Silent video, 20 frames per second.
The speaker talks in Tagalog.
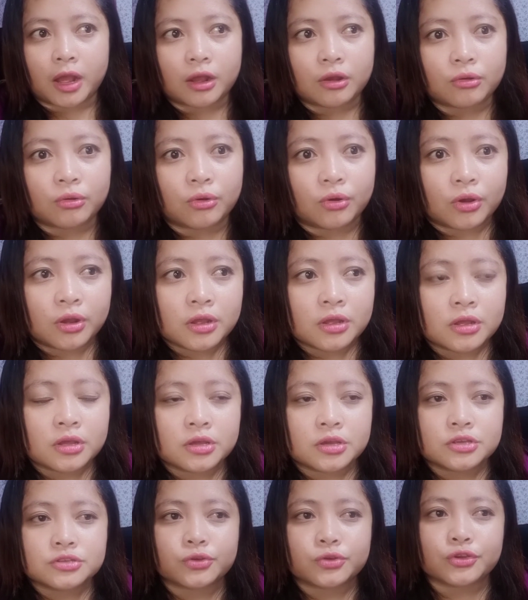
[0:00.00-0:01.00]
ko.
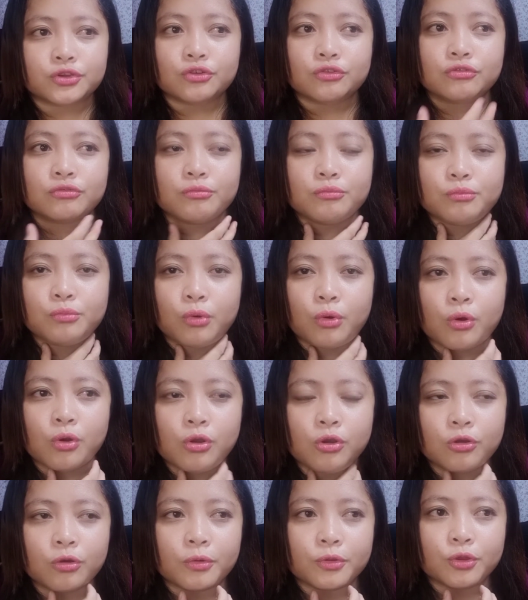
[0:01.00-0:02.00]
So, yung
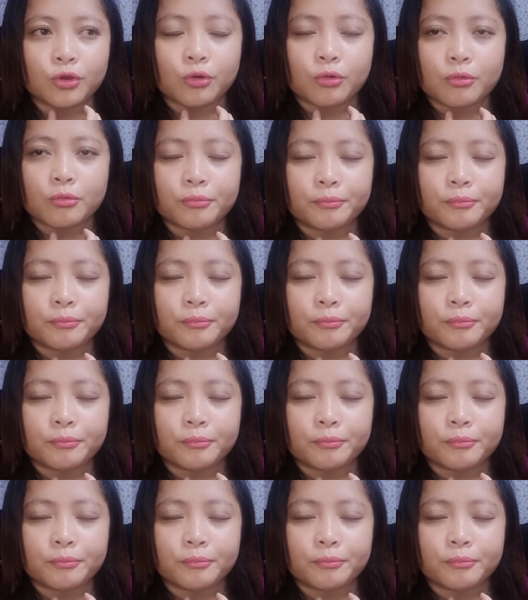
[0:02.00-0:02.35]
bono, yung,